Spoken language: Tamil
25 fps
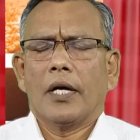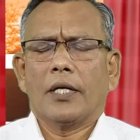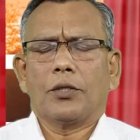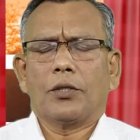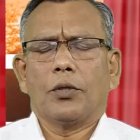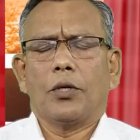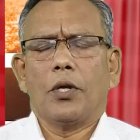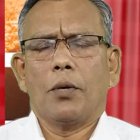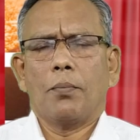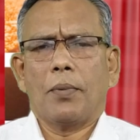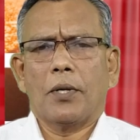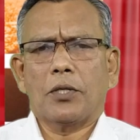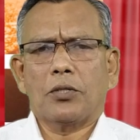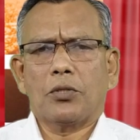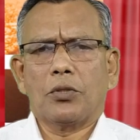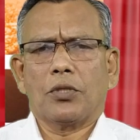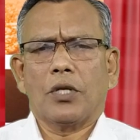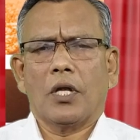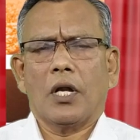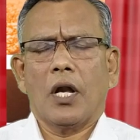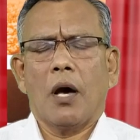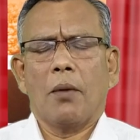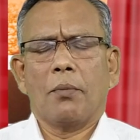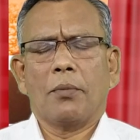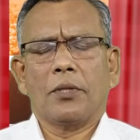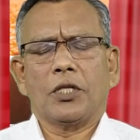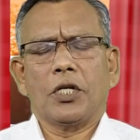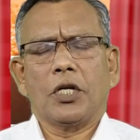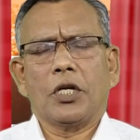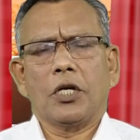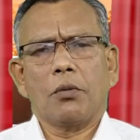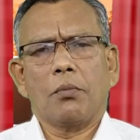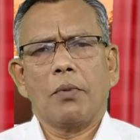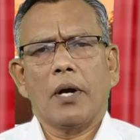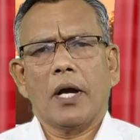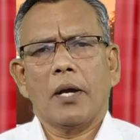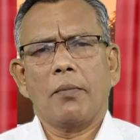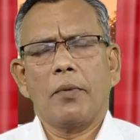கர்த்தருடைய பரிசுத்த
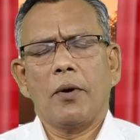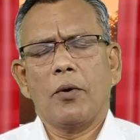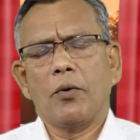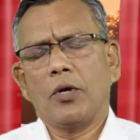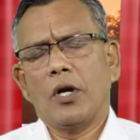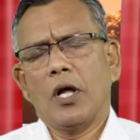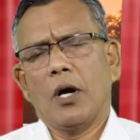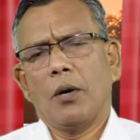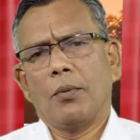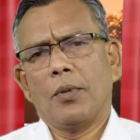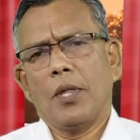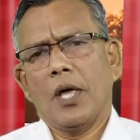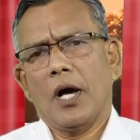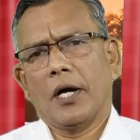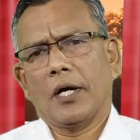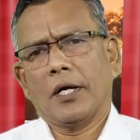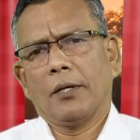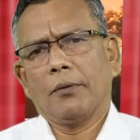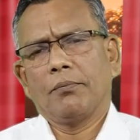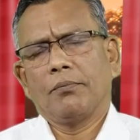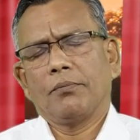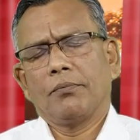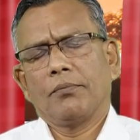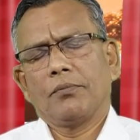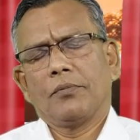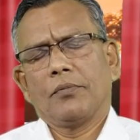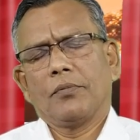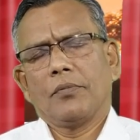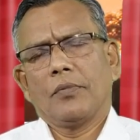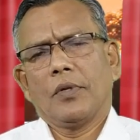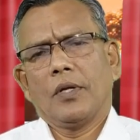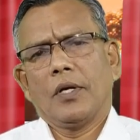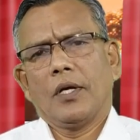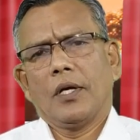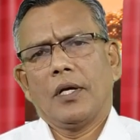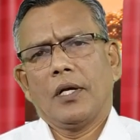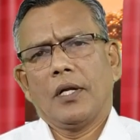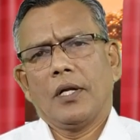நாமத்திற்கு மகிமை உண்டாவதாக
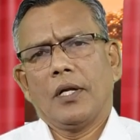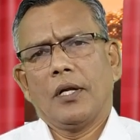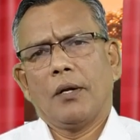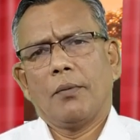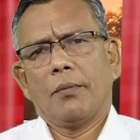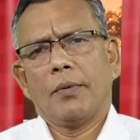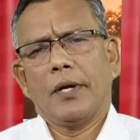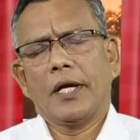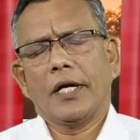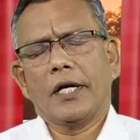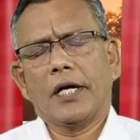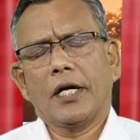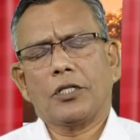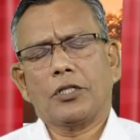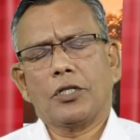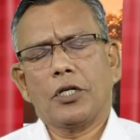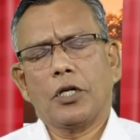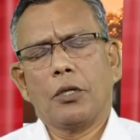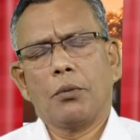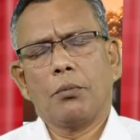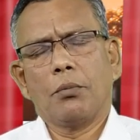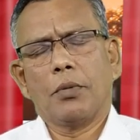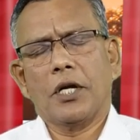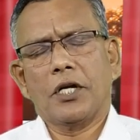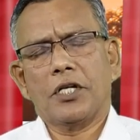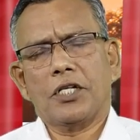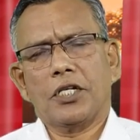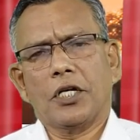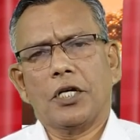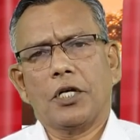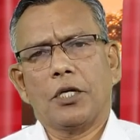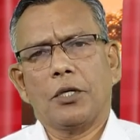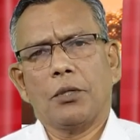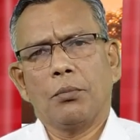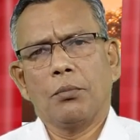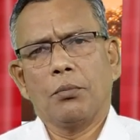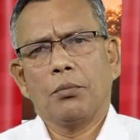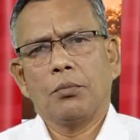நம்முடைய கர்த்தரும்
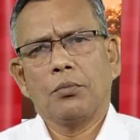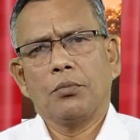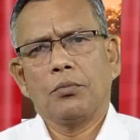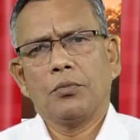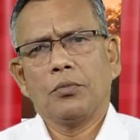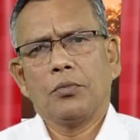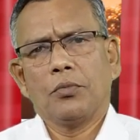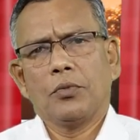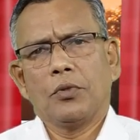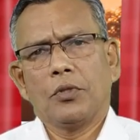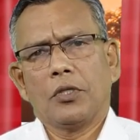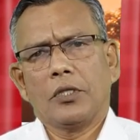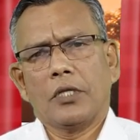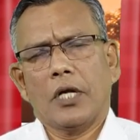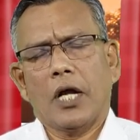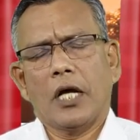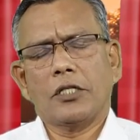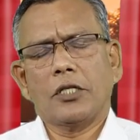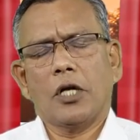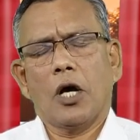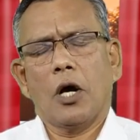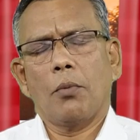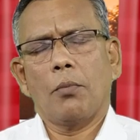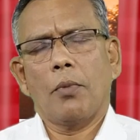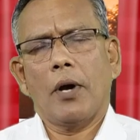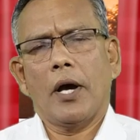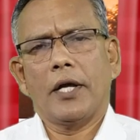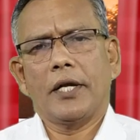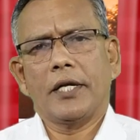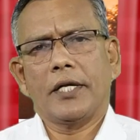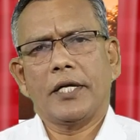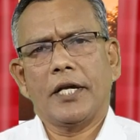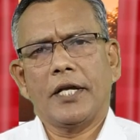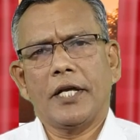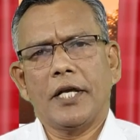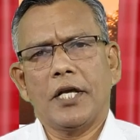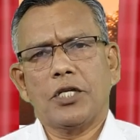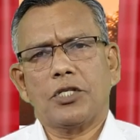இரட்சகரும் ராஜாவுமாக
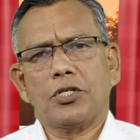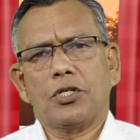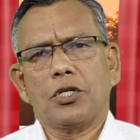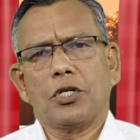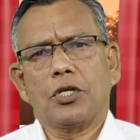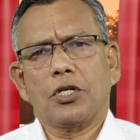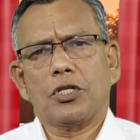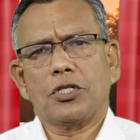இருக்கிற இயேசு